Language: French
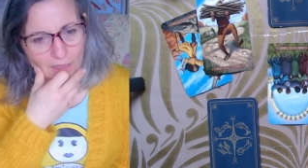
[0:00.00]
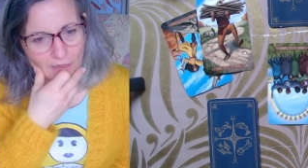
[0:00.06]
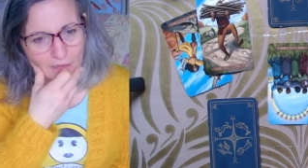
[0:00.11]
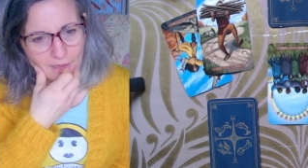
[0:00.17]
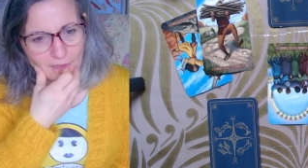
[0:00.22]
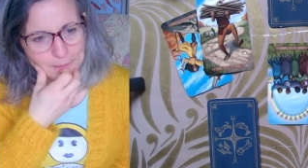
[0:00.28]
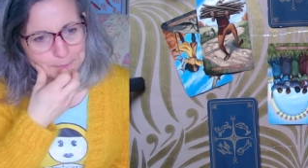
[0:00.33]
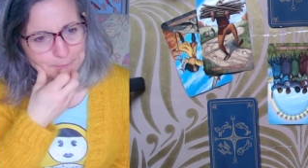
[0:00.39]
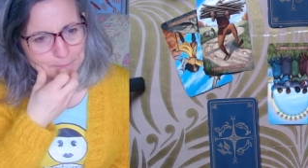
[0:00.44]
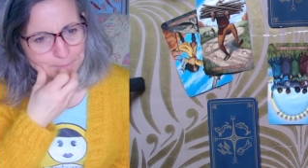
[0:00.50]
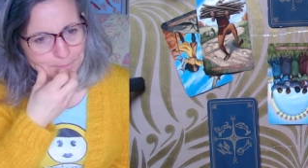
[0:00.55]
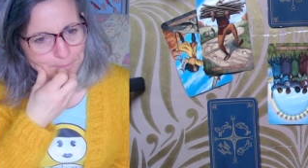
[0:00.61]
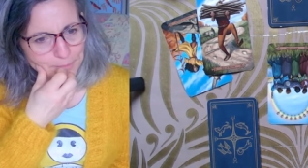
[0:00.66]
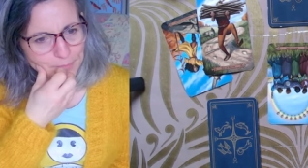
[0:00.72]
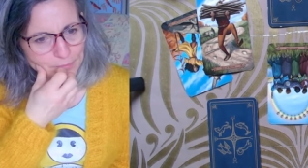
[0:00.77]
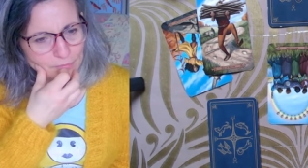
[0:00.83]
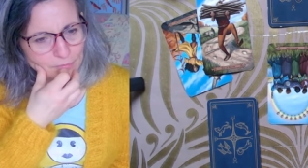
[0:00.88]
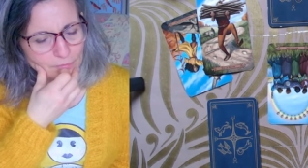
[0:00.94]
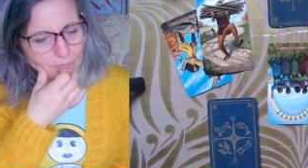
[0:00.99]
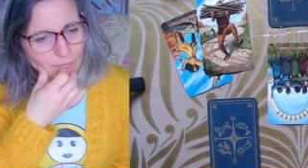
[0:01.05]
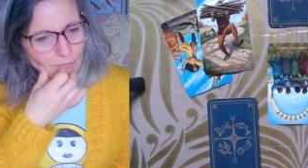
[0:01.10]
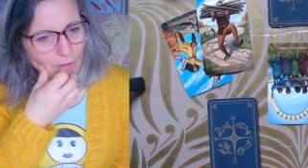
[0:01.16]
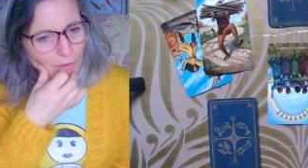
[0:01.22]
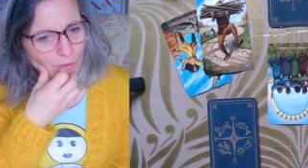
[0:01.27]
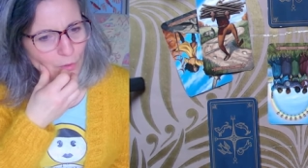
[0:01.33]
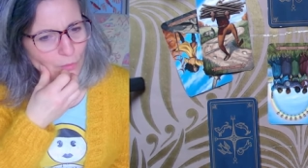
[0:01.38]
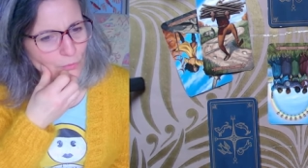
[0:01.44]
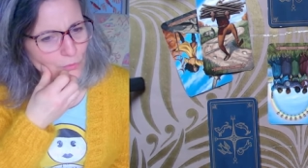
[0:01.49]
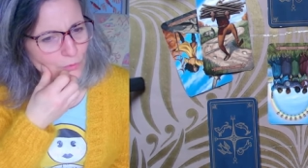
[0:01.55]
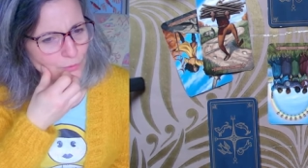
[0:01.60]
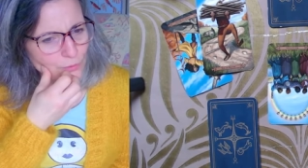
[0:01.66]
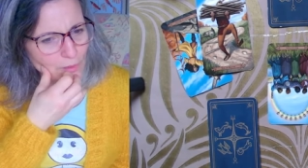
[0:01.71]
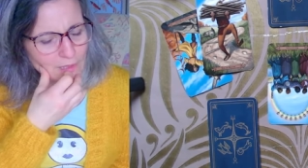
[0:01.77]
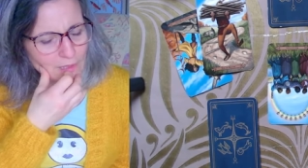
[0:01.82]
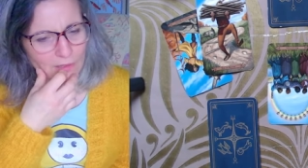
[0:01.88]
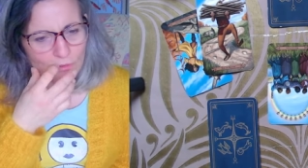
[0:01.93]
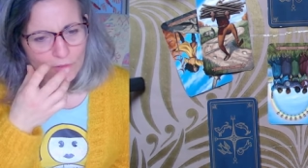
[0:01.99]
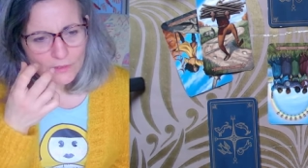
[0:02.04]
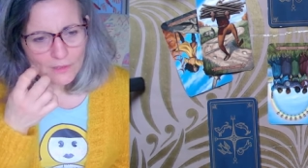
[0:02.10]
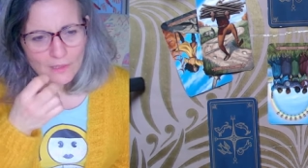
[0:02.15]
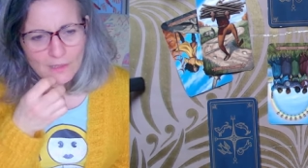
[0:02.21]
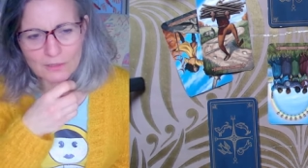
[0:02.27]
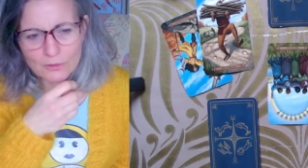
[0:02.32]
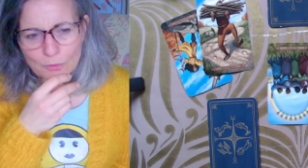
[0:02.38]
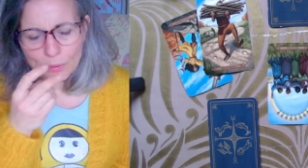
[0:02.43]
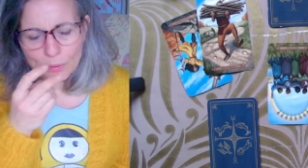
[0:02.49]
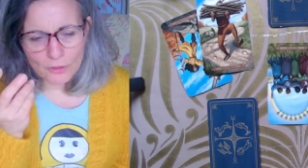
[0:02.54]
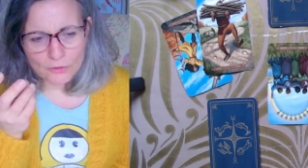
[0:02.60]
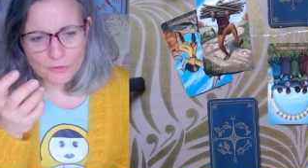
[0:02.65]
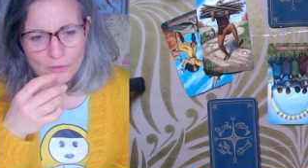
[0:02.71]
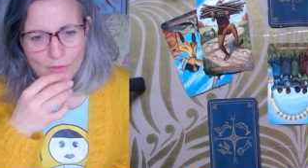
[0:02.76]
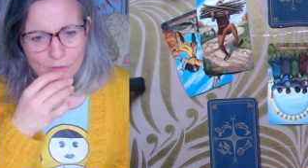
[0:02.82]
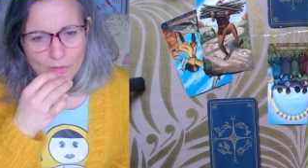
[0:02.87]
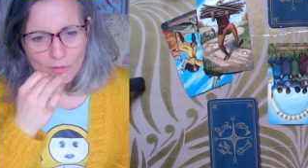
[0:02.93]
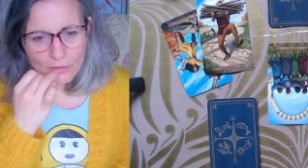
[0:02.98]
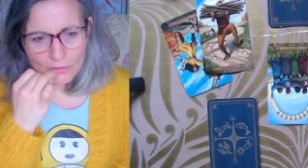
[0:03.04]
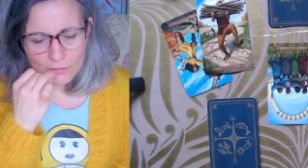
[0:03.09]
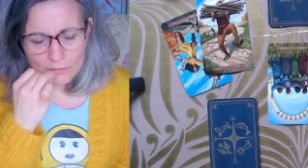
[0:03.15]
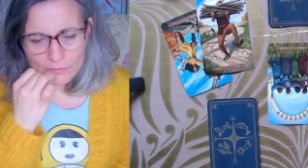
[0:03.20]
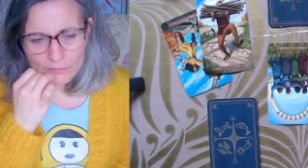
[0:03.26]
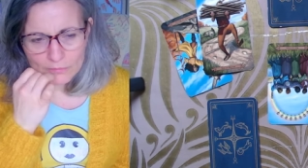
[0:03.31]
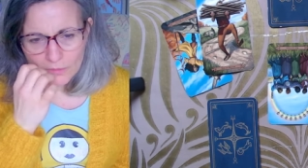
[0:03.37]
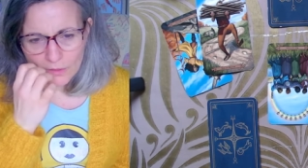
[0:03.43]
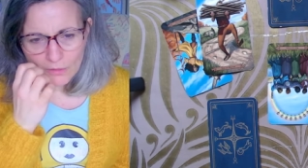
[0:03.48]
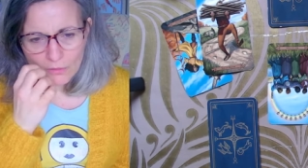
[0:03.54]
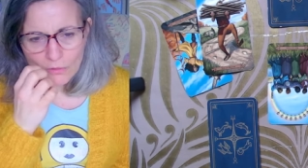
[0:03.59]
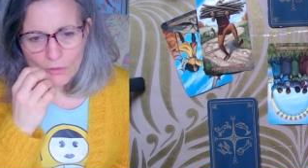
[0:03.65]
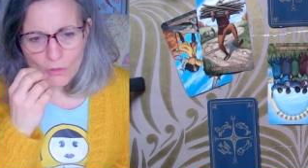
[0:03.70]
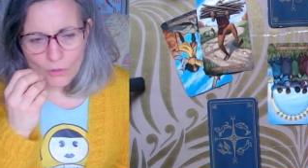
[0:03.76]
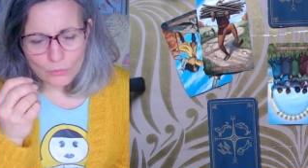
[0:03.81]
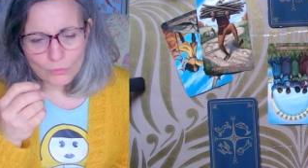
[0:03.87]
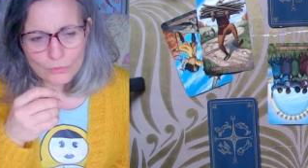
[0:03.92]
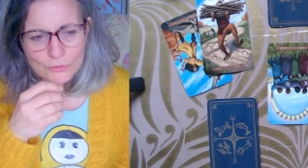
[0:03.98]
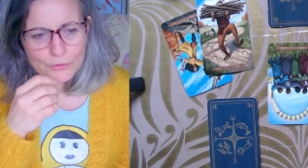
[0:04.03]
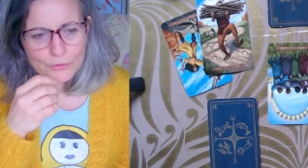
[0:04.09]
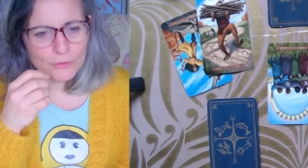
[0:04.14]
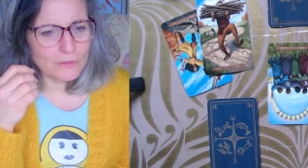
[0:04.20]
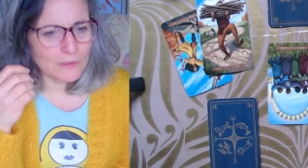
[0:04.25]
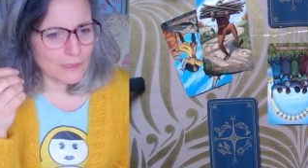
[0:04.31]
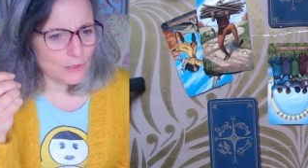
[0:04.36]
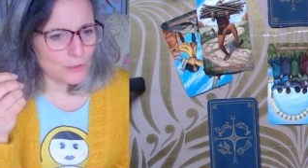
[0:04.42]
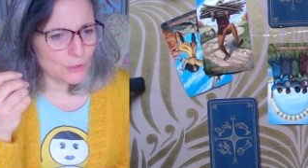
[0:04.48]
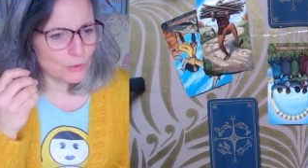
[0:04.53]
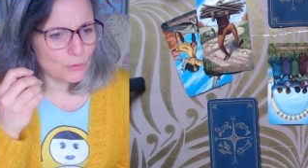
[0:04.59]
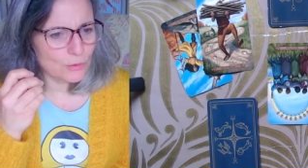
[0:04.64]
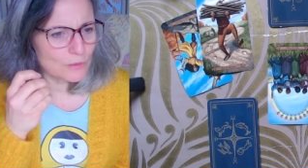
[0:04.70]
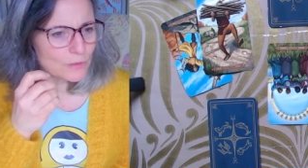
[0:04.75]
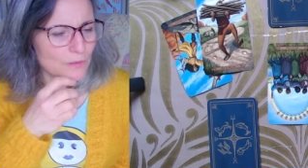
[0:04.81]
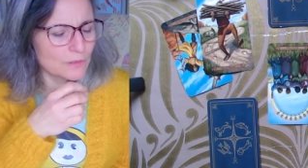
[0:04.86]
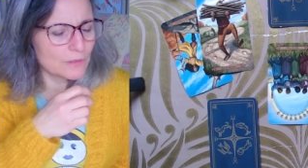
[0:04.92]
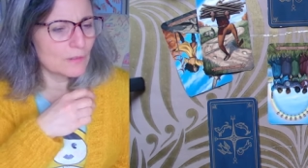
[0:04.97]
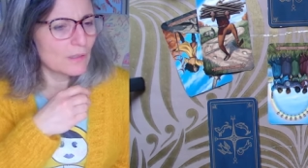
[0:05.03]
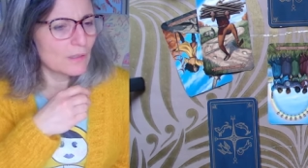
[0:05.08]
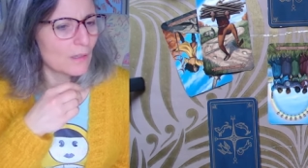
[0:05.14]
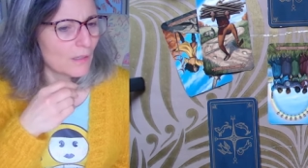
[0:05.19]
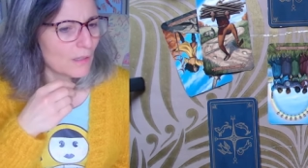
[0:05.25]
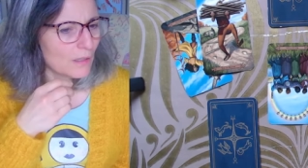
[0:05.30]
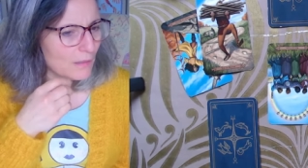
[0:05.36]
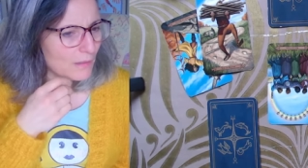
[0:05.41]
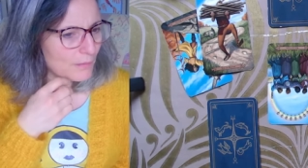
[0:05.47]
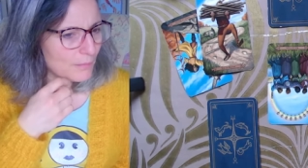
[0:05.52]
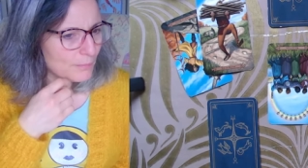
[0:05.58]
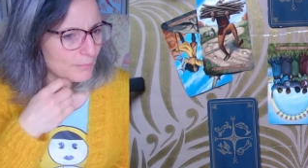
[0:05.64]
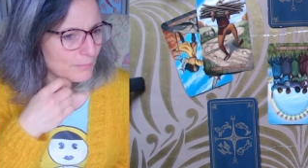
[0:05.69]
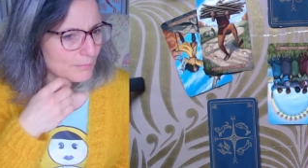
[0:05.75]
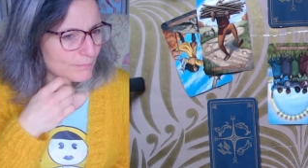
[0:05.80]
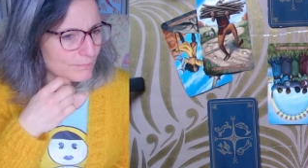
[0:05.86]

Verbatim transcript: Euh, que vous soyez en train de prendre en, compte des choses euh,